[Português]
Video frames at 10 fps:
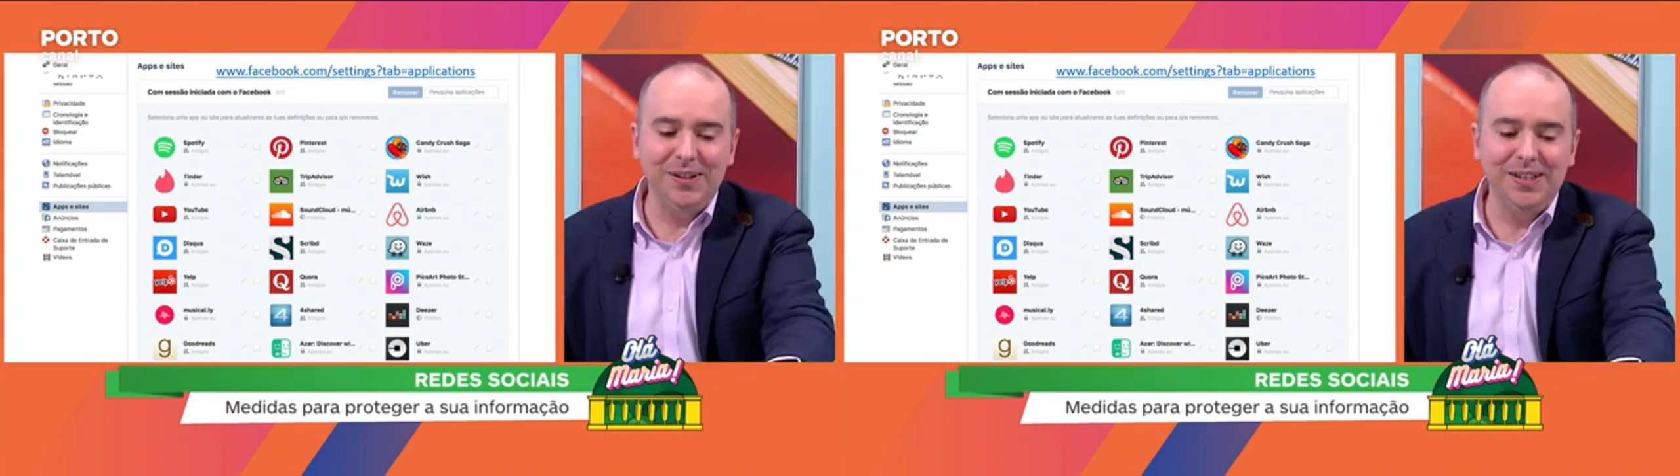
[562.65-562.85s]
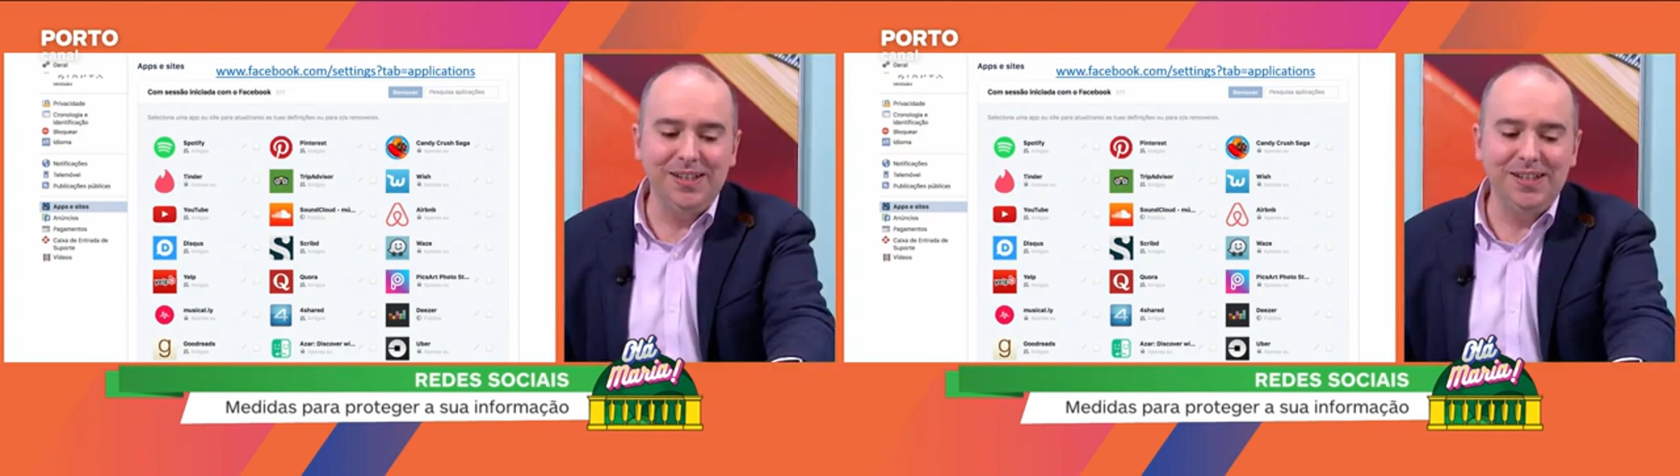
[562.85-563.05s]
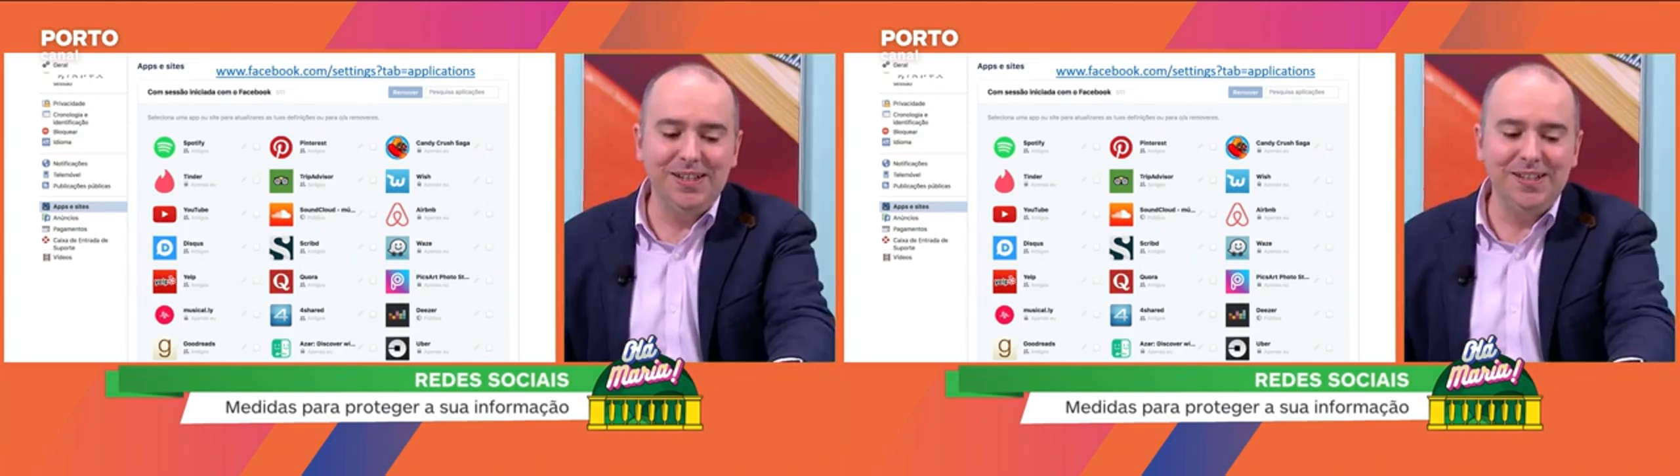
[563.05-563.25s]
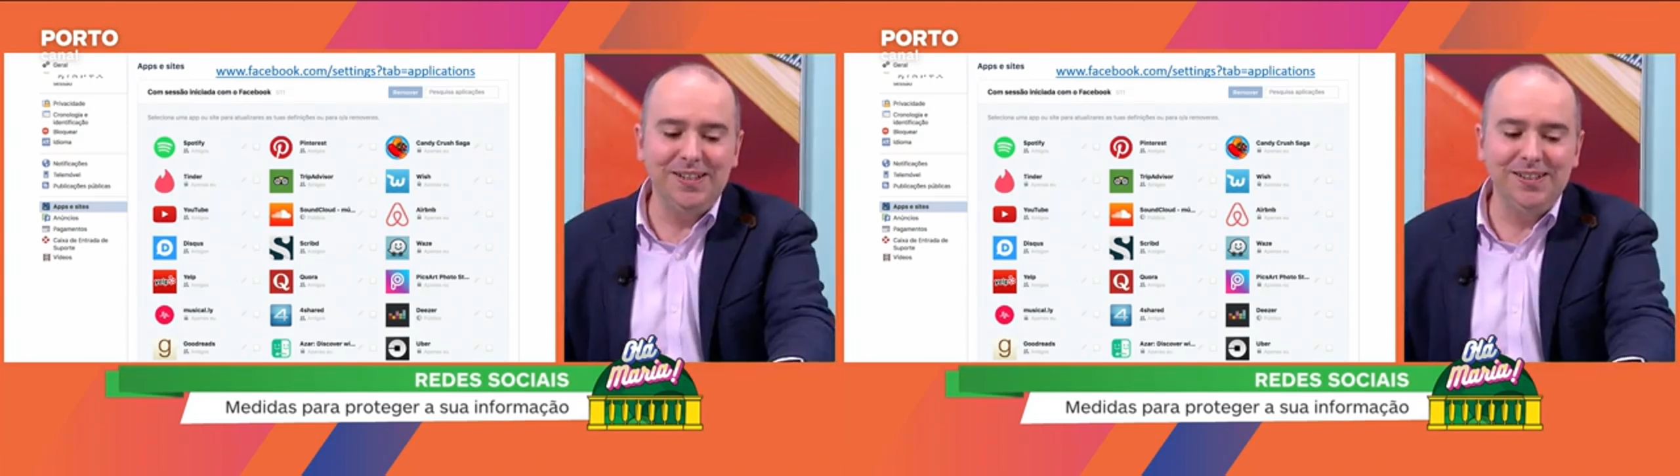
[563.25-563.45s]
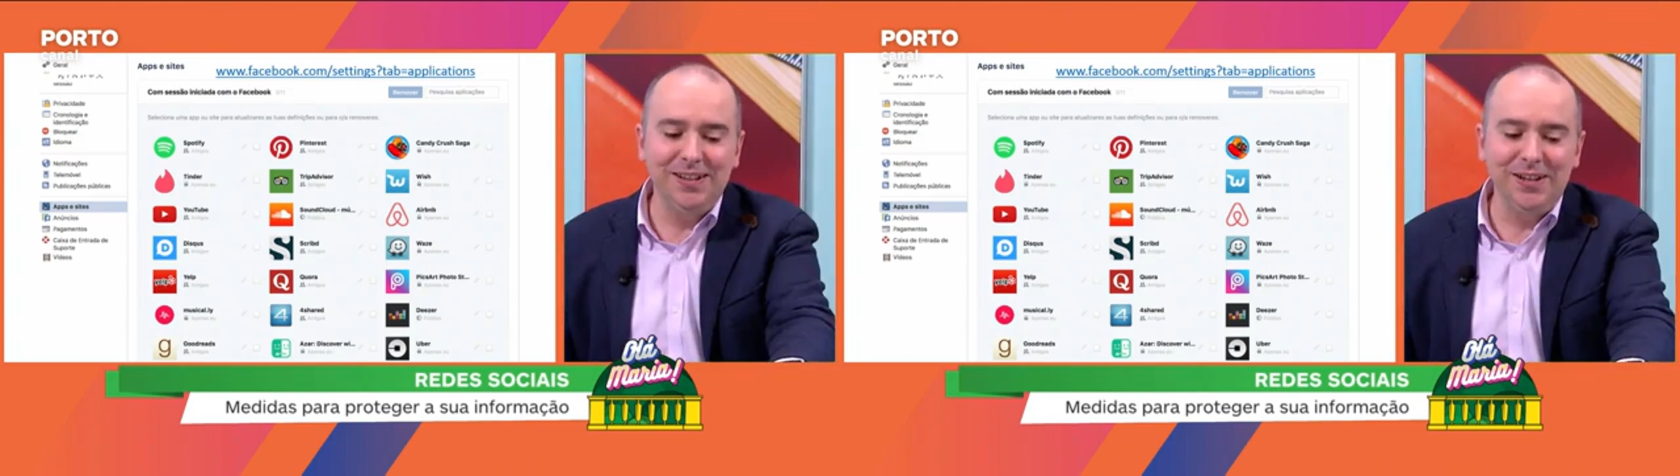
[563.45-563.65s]

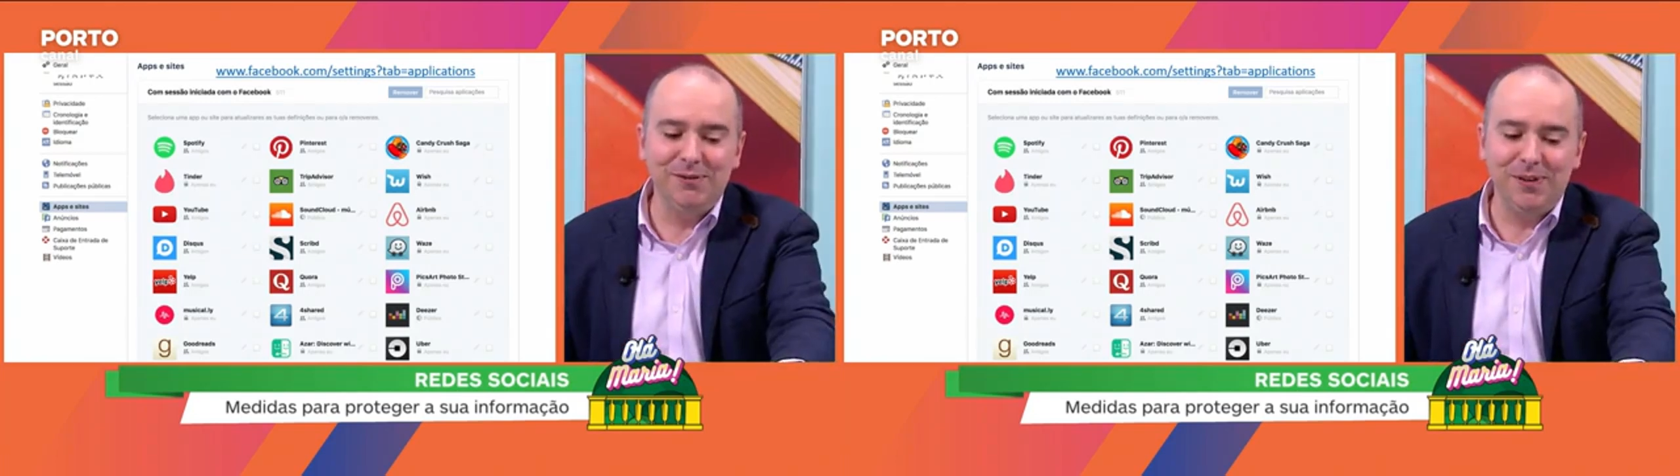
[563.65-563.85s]
eh, Delete